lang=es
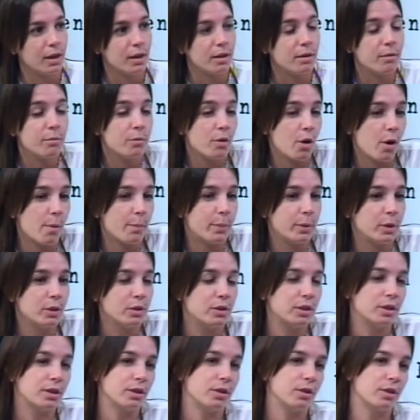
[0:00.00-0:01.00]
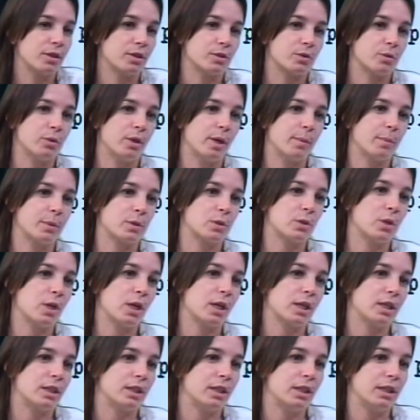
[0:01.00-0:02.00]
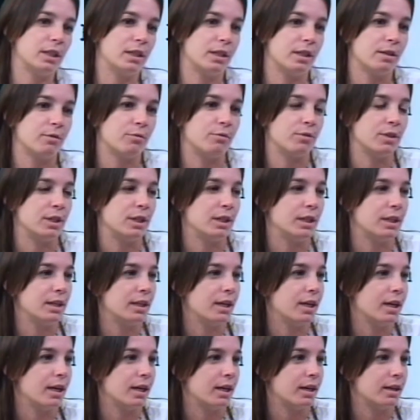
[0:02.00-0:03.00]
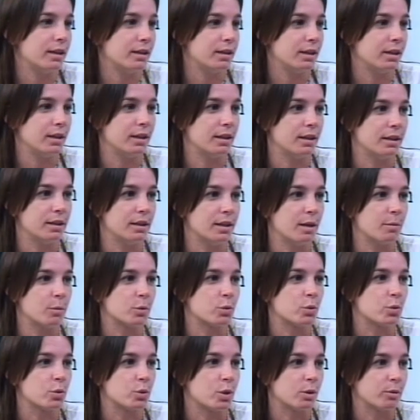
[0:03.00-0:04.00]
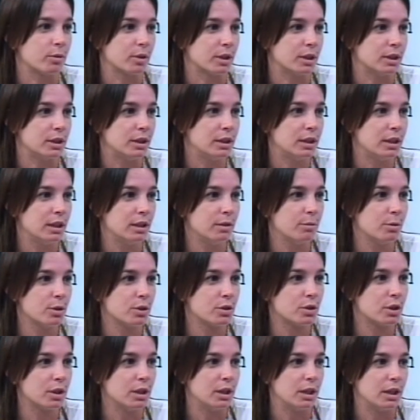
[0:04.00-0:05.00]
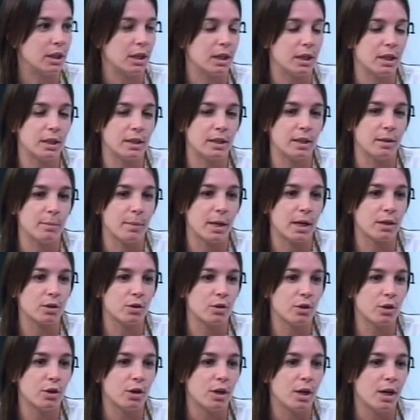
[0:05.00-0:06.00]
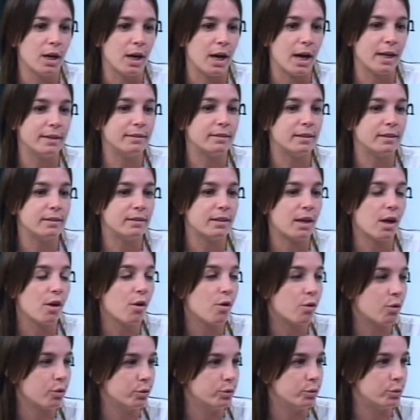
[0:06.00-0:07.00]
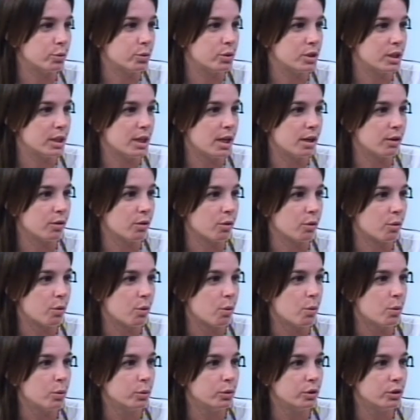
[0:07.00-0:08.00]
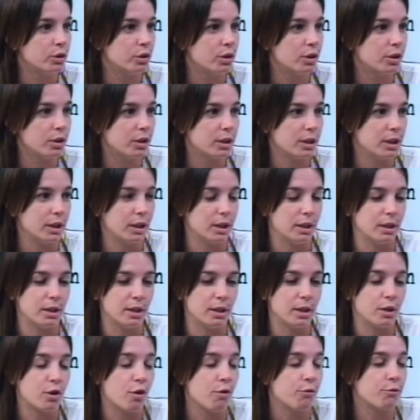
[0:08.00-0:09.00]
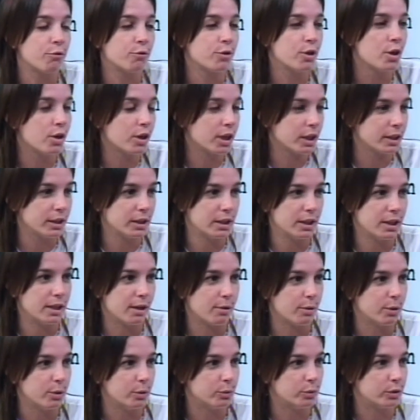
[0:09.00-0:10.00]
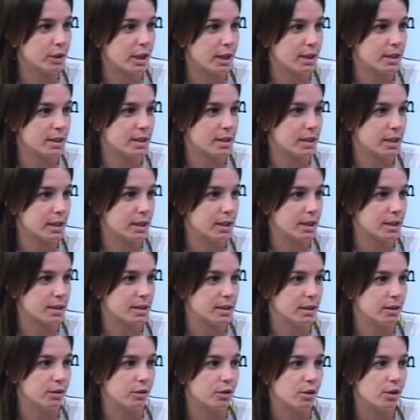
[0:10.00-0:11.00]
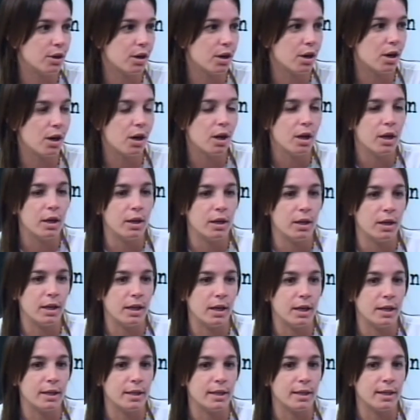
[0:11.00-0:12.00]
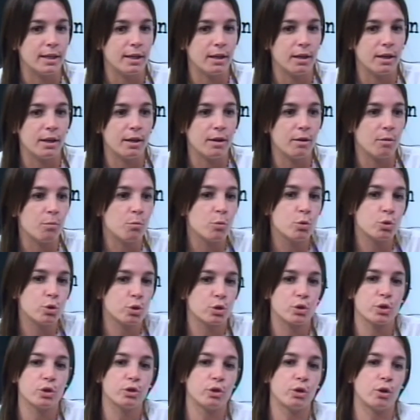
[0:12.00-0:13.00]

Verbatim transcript: No, Perotti creo que es una persona que tiene definida, eh, digamos, sus objetivos y que en este marco ha intentado conducir al conjunto y, confío en que tiene la voluntad de seguir haciéndolo eh, y que muchos otros